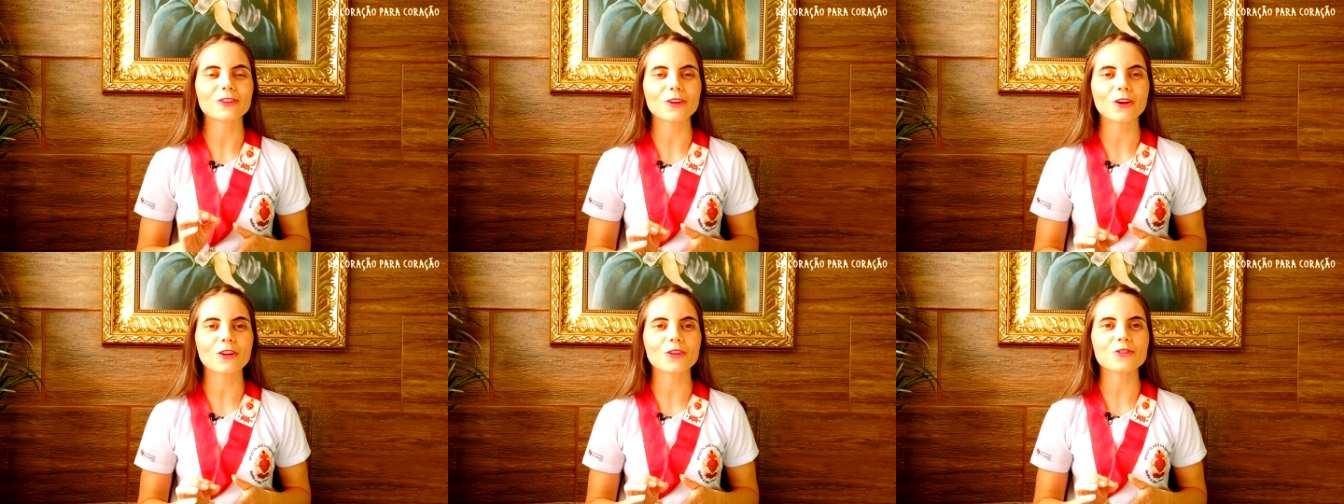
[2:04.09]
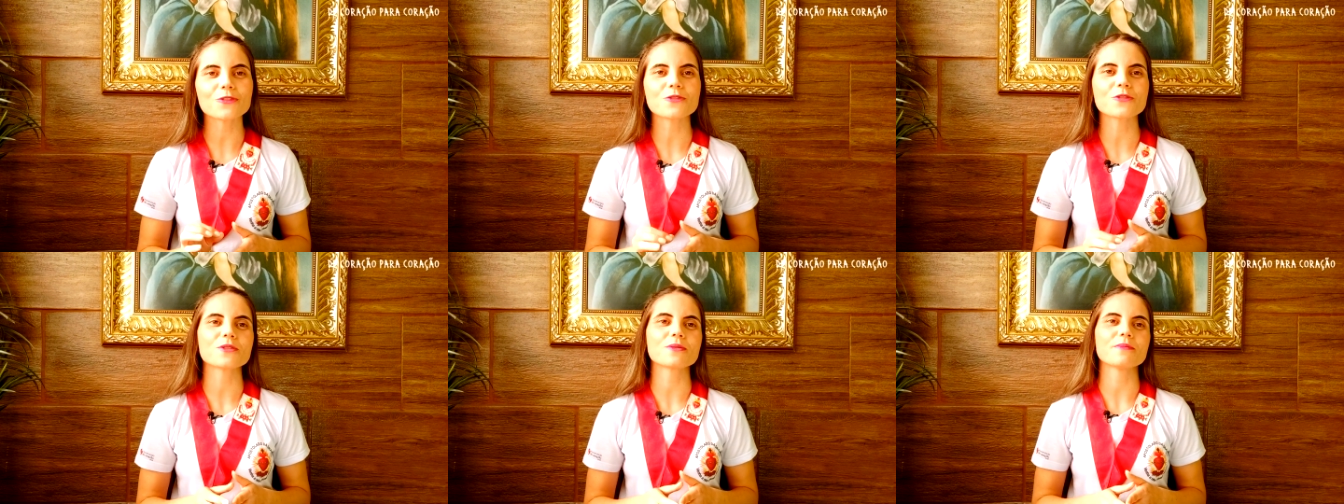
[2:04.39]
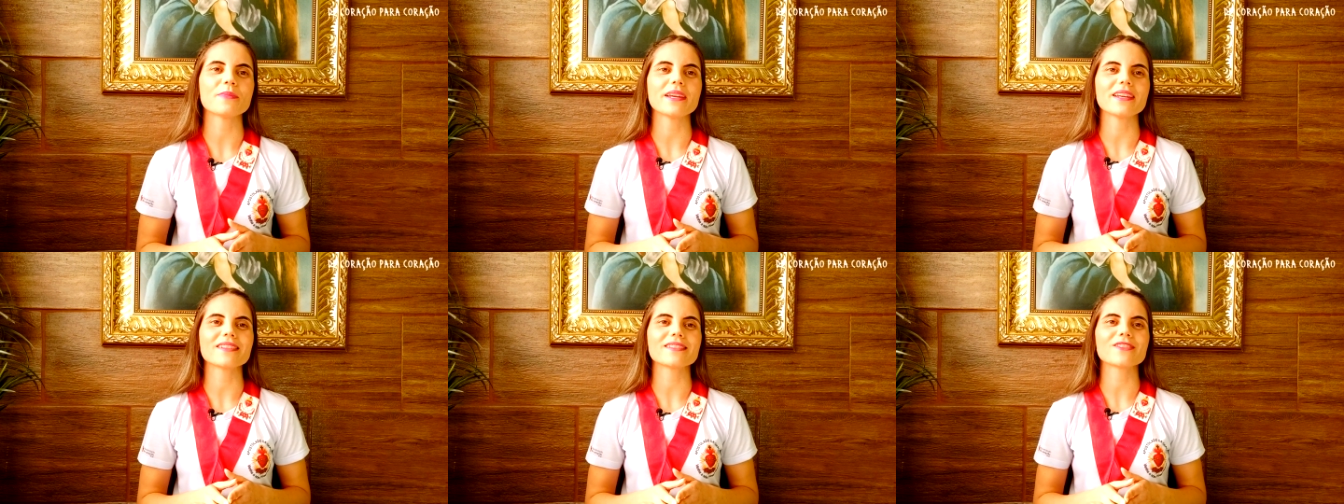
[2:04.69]
todos os
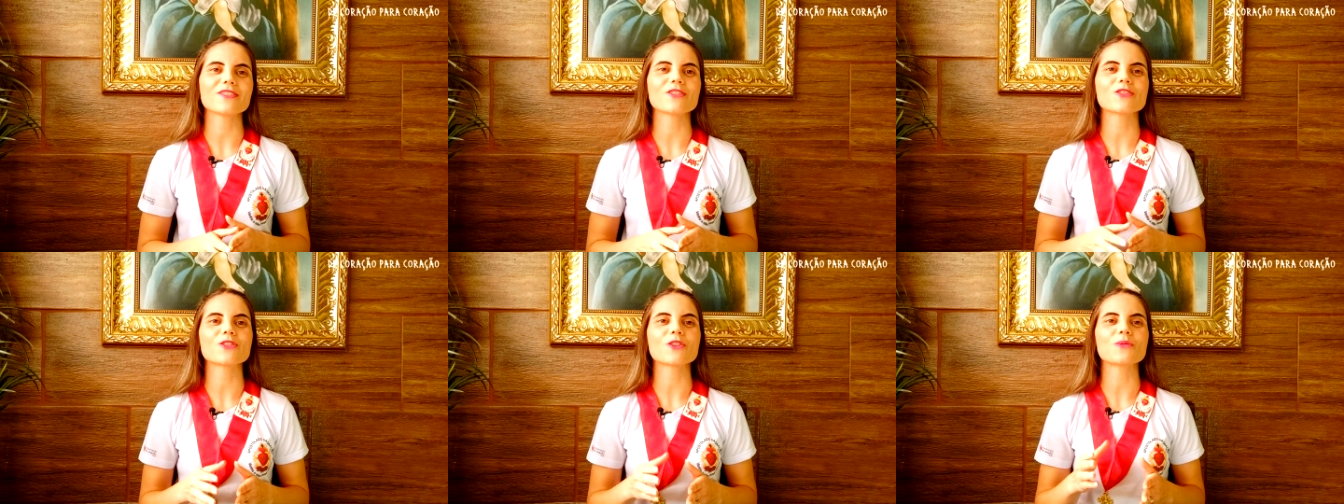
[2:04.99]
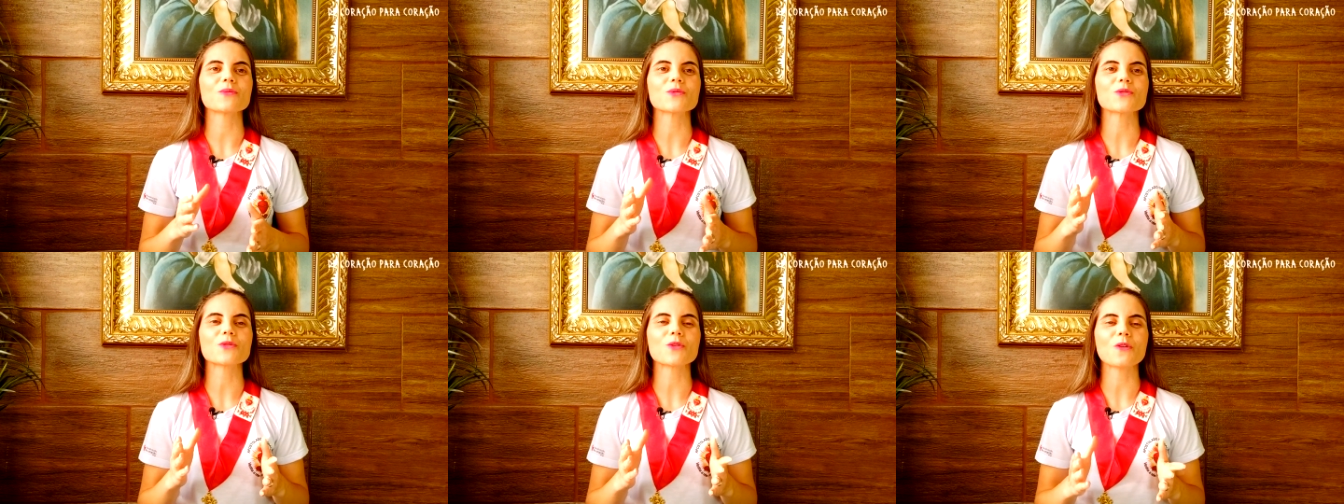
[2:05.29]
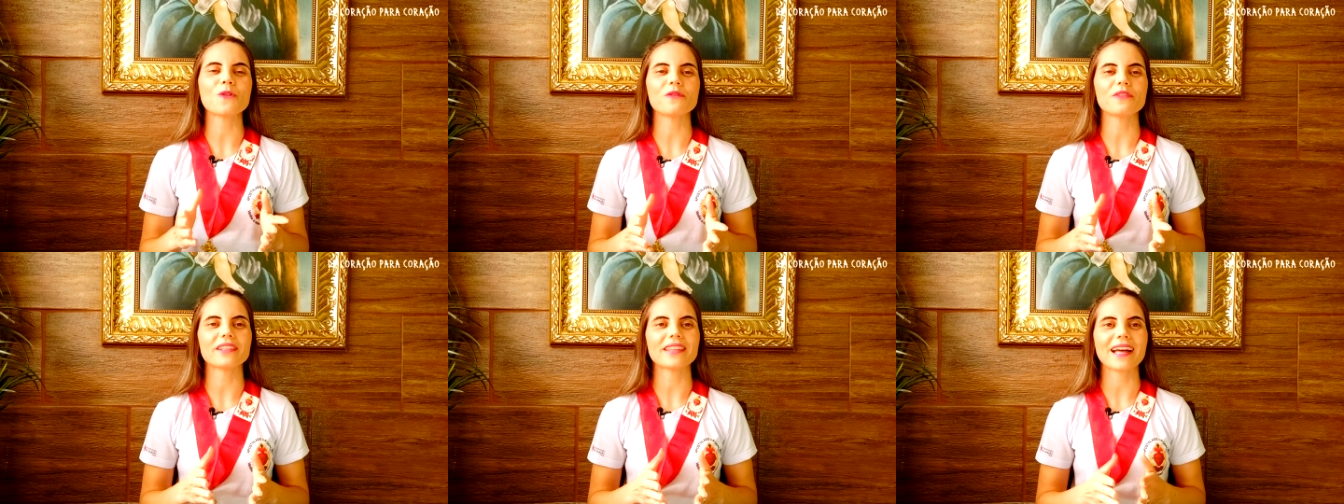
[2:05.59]
meses somos
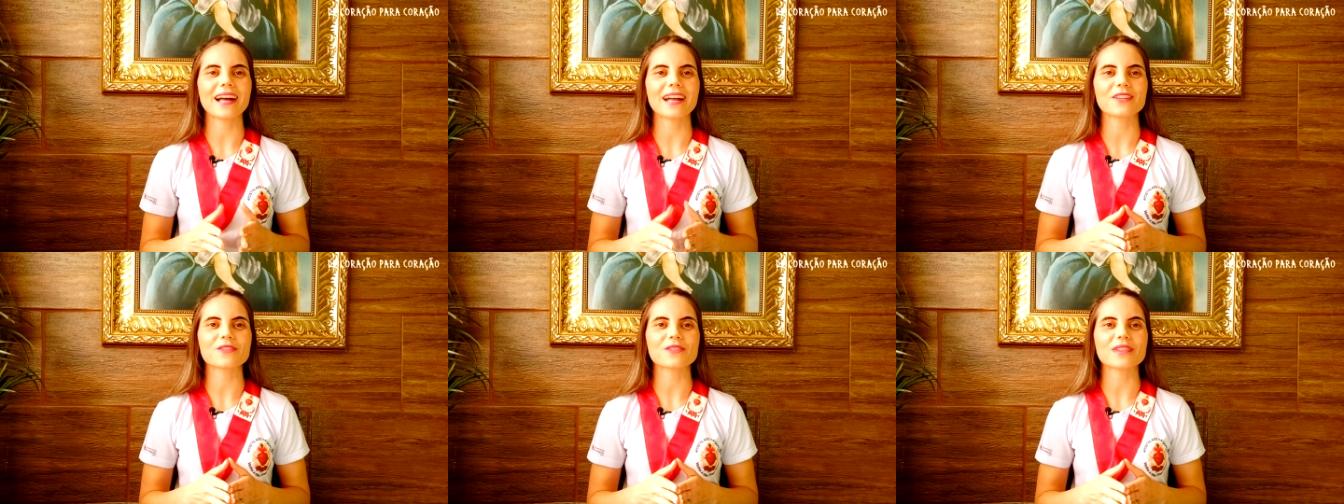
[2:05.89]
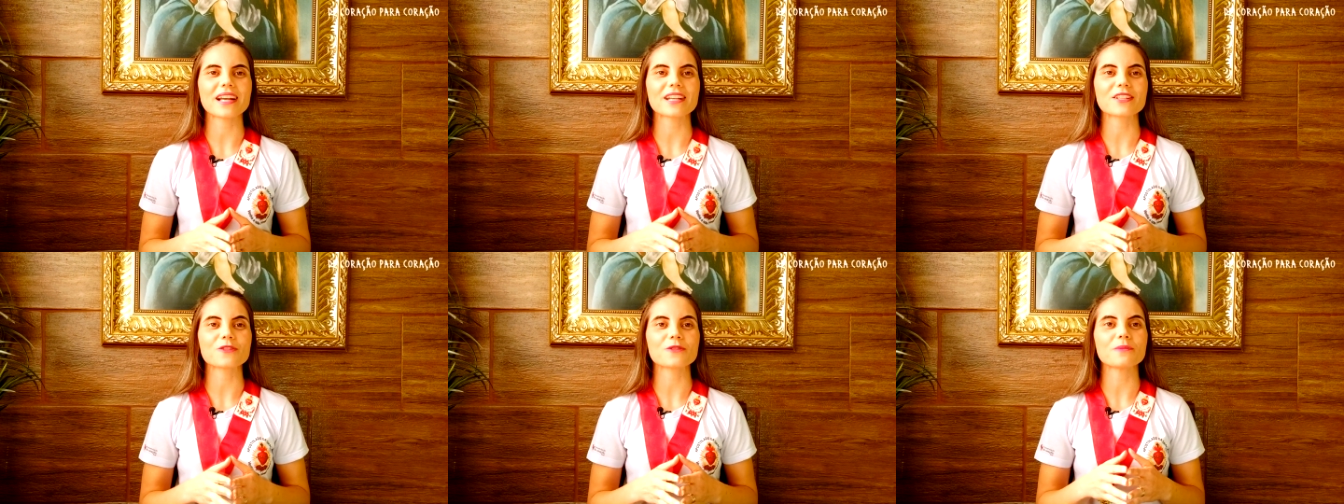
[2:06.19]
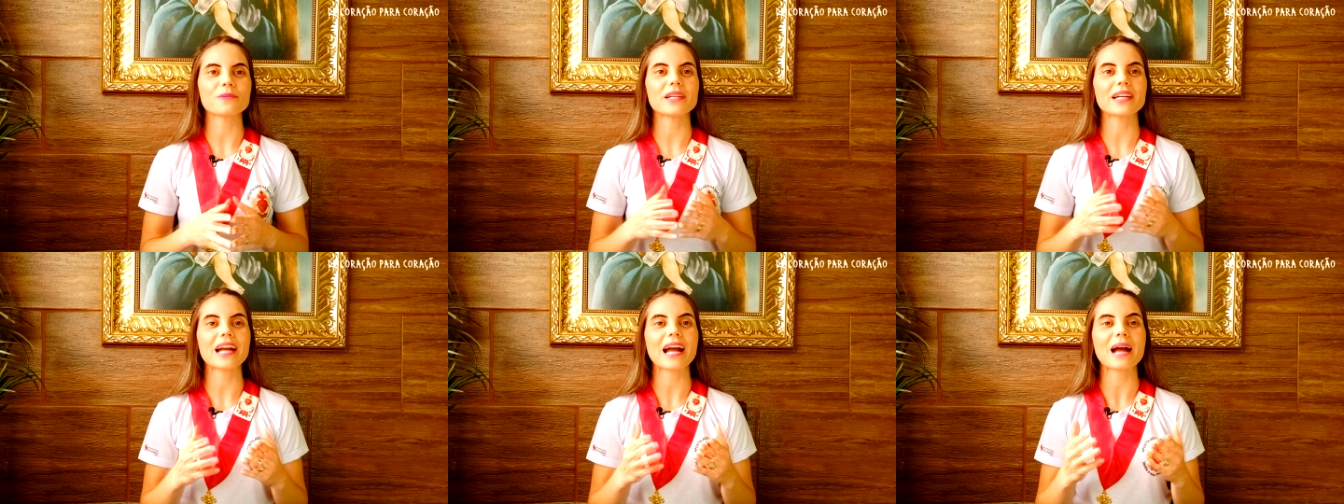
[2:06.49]
convidados a
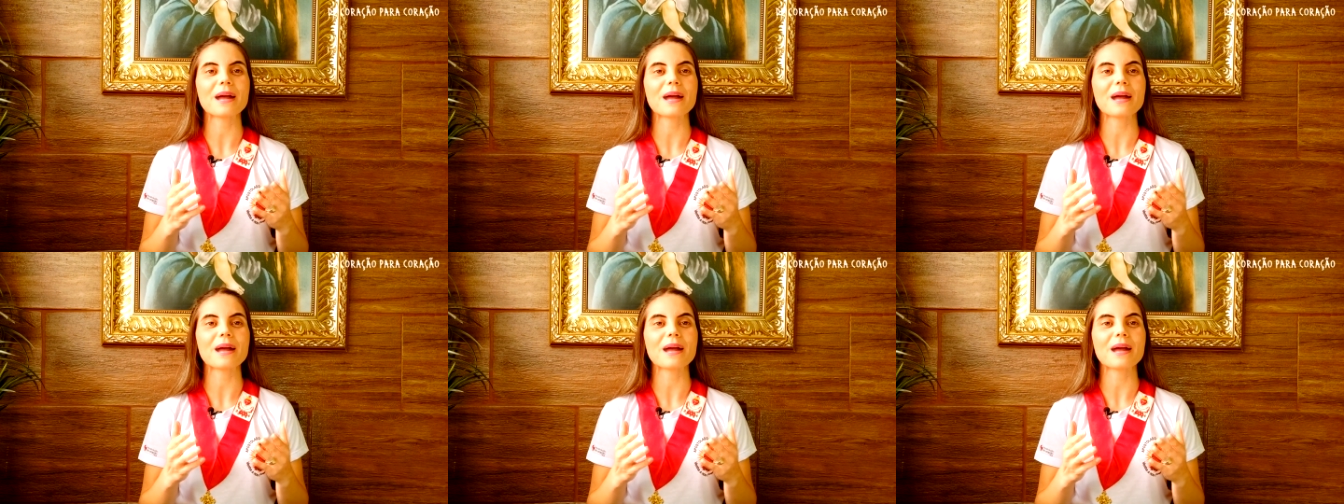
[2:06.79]
assumir